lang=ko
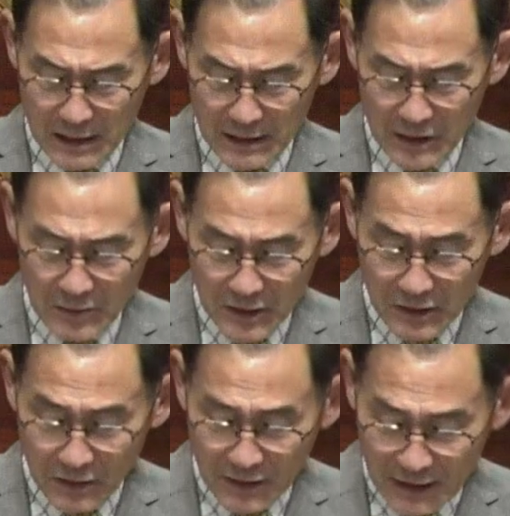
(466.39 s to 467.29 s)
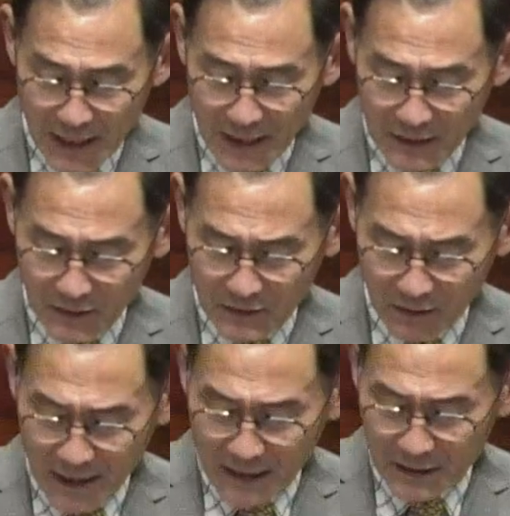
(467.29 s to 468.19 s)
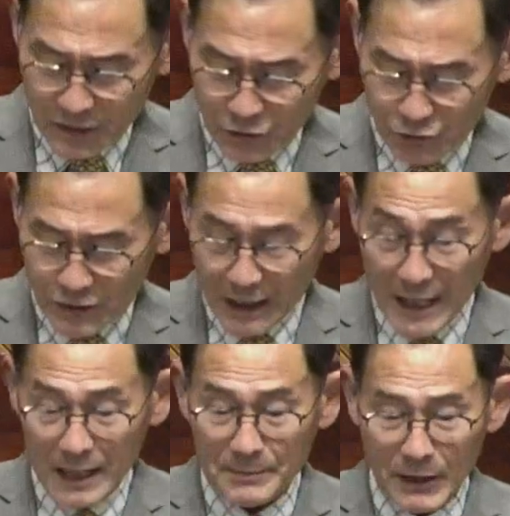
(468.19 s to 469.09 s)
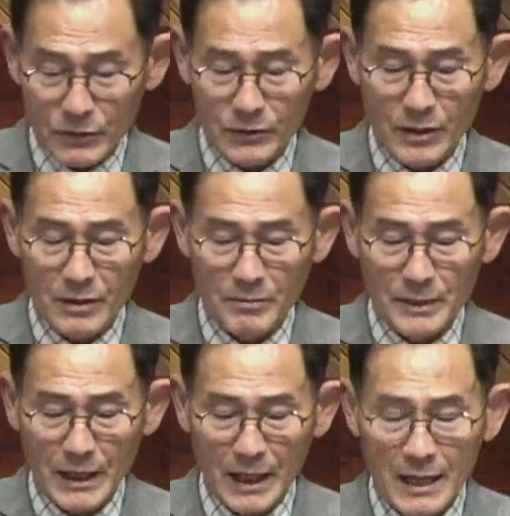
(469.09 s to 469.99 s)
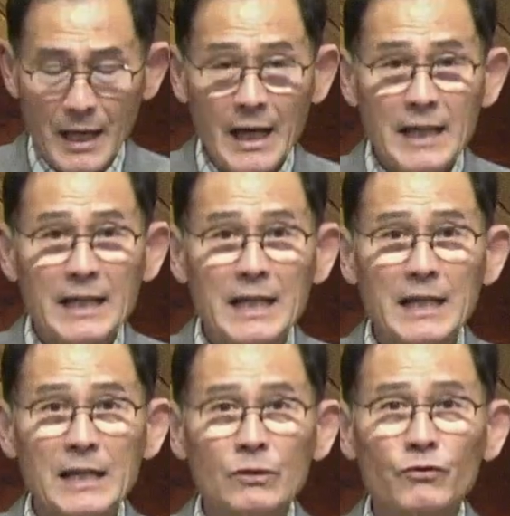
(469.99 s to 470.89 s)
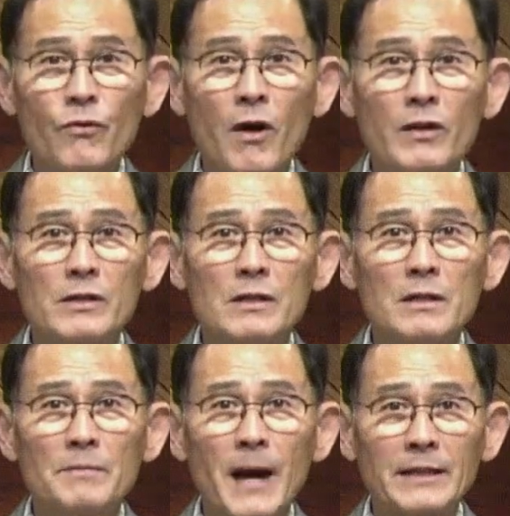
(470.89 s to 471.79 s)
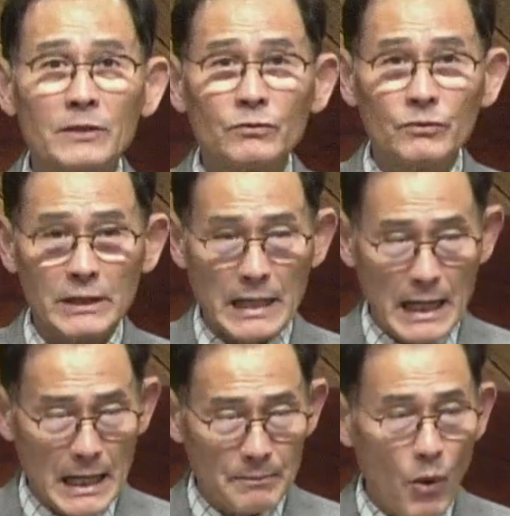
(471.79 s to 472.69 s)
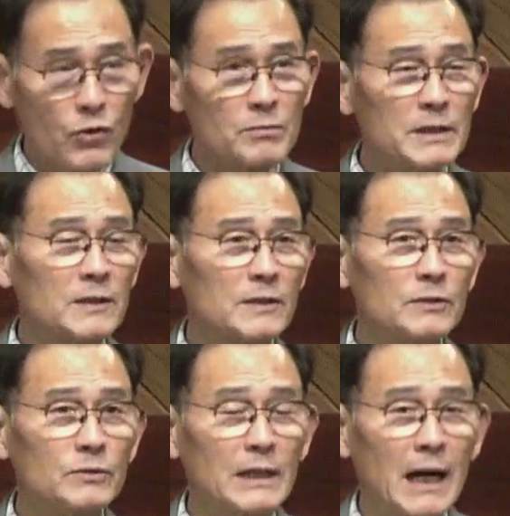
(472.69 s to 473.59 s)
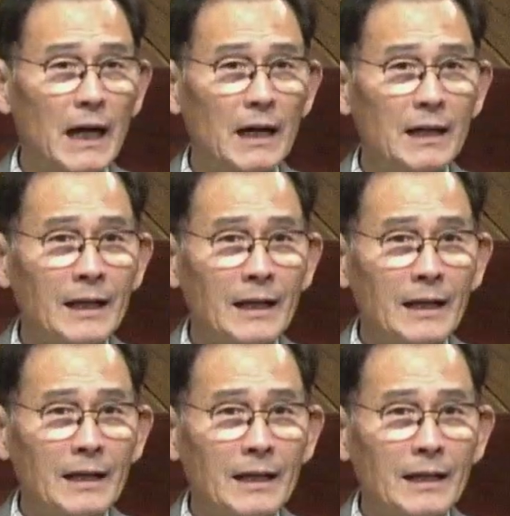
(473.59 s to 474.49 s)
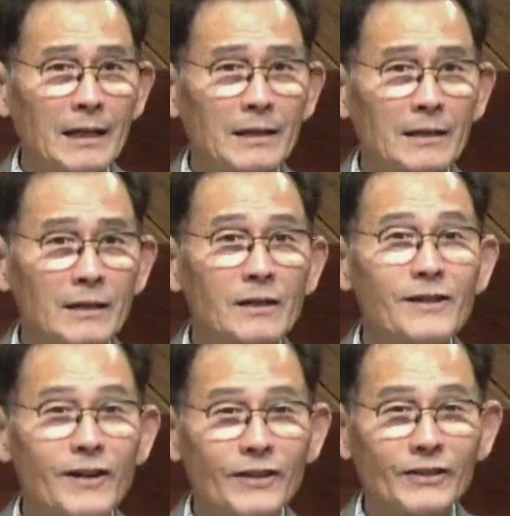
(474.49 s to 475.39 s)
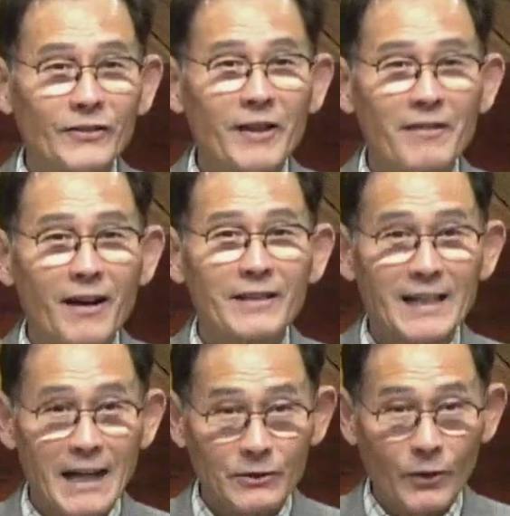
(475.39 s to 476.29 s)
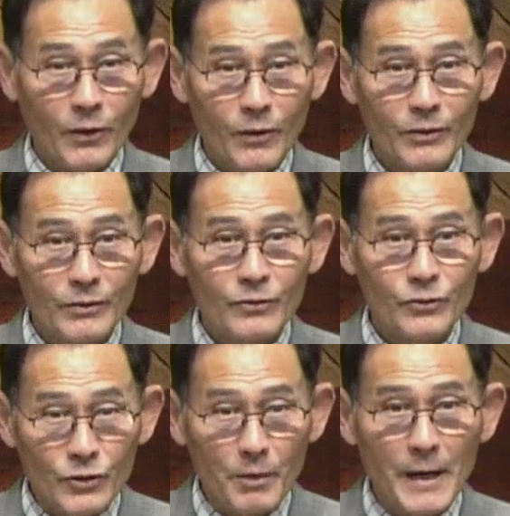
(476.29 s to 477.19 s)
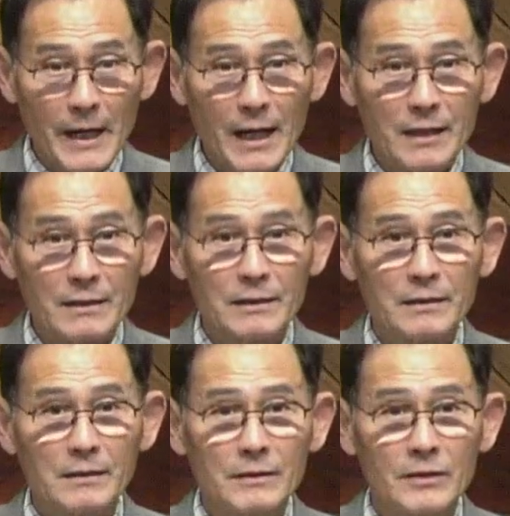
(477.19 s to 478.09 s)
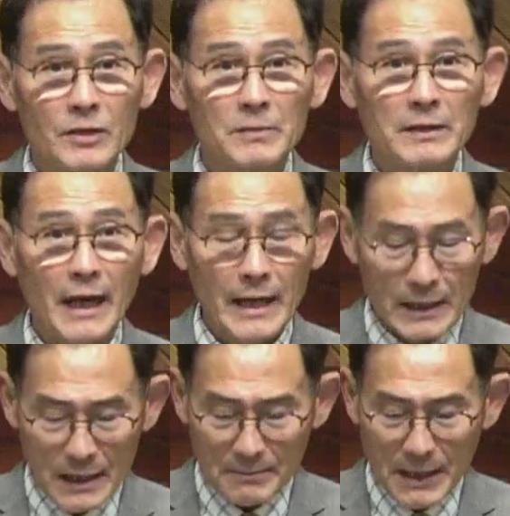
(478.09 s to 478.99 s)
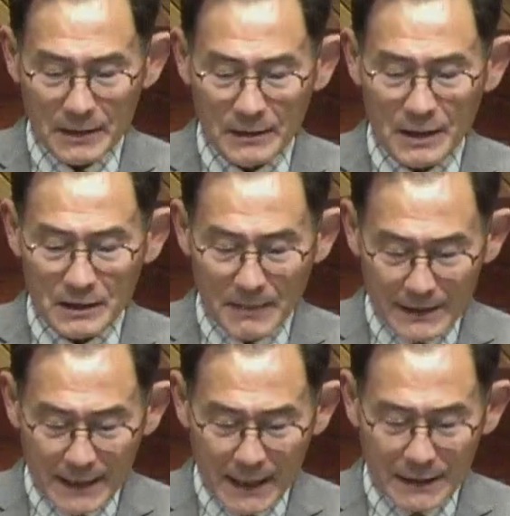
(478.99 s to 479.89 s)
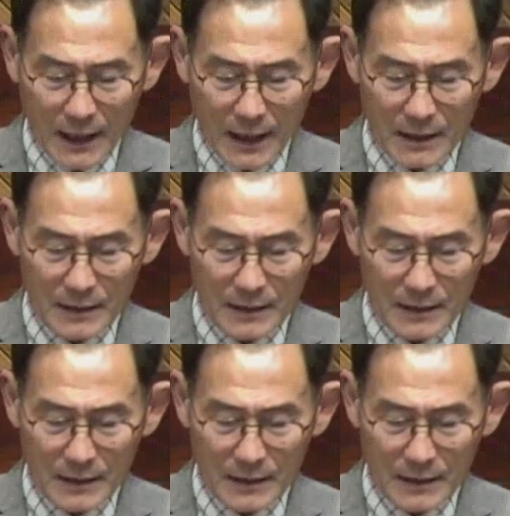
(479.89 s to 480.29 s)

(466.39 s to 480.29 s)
히브리서 2장에서 전하는 그 주제가 바로 그런 겁니다. 이 구원을 받은 우리가 복음을 들은 우리가 흘러 떠내려가지 않도록 유념하라. 힘을 다해라. 그게 마땅하다.